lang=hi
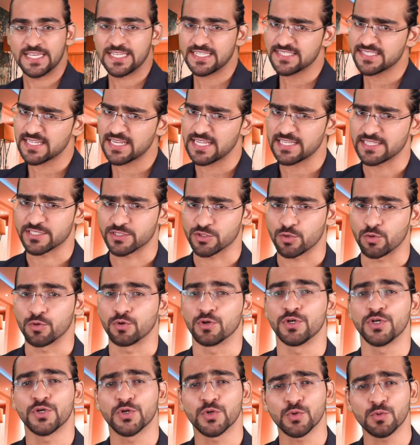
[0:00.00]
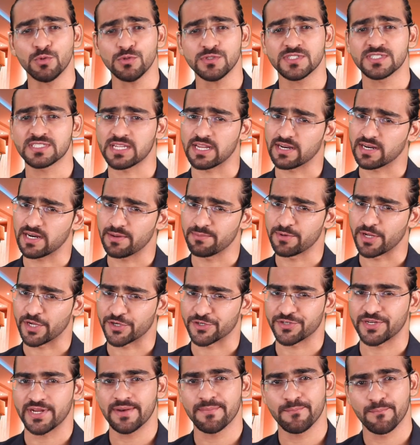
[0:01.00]
से इसलिए इसको ट्रू
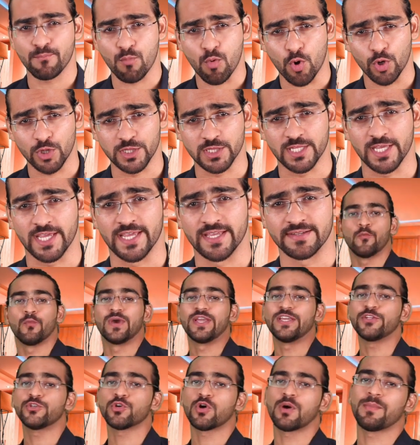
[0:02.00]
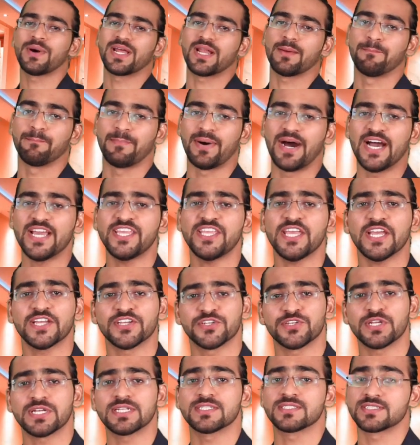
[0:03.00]
सरकमडक्शन बोलते हैं वहीं जो हमारा बाई
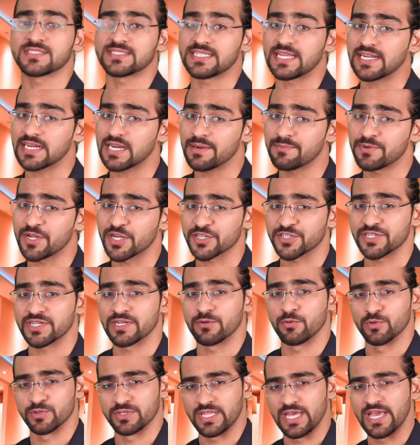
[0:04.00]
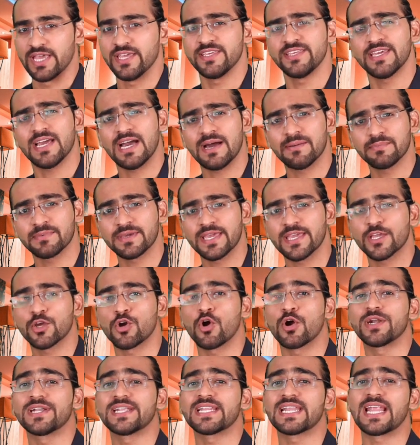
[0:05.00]
एक्शियल सरकमडक्शन होता है यह आपके
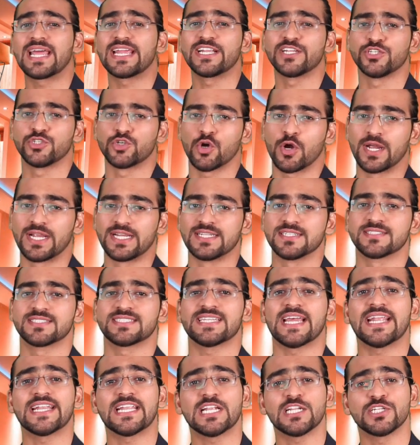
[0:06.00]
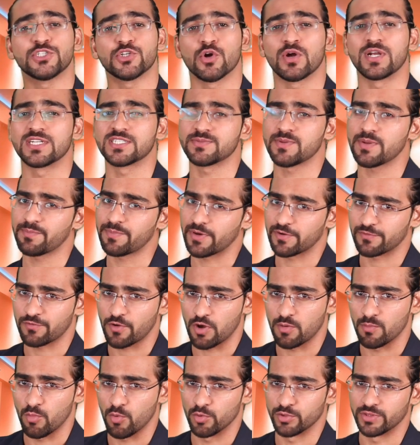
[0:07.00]
कॉन्डेलाइट जॉइंट सैडल जॉइंट्स में
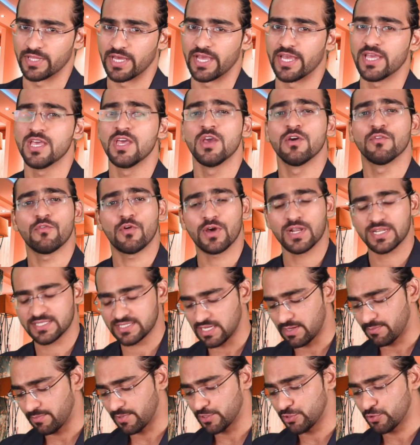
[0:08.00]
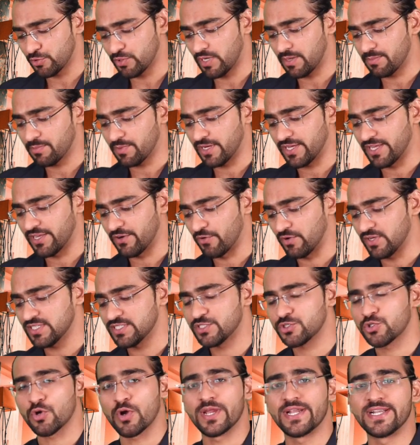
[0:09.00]
परफॉर्म होता है फॉर एग्जाम्पल जो आपका ये
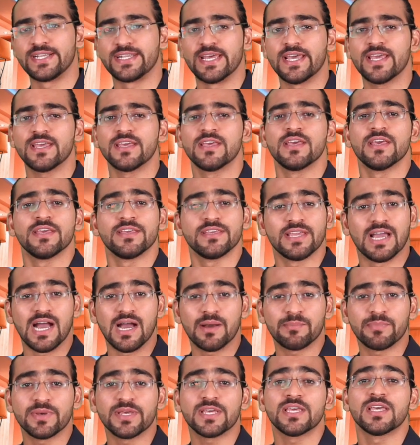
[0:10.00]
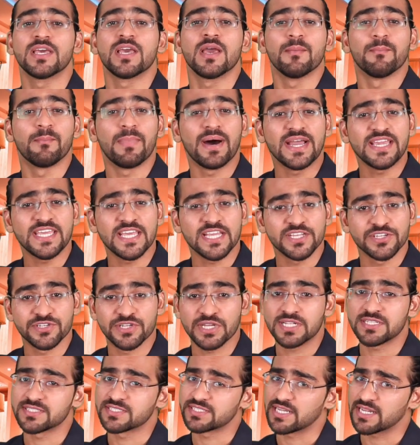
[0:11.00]
रिस्ट जॉइंट है यहाँ पे बाई
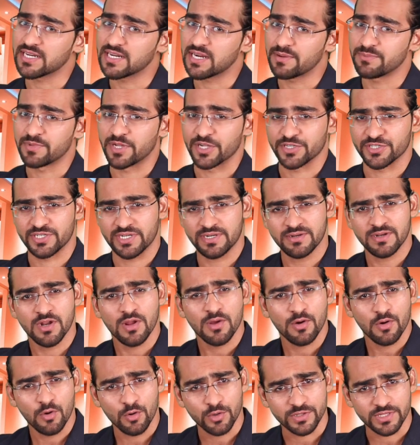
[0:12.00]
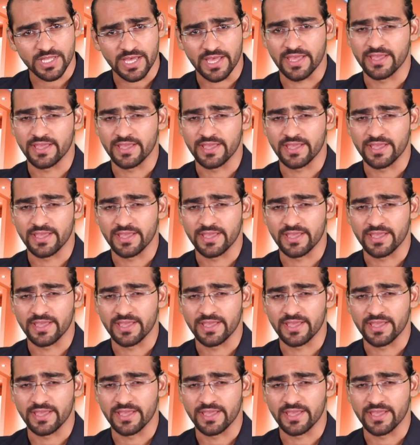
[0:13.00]
एक्शियल सरकमडक्शन होता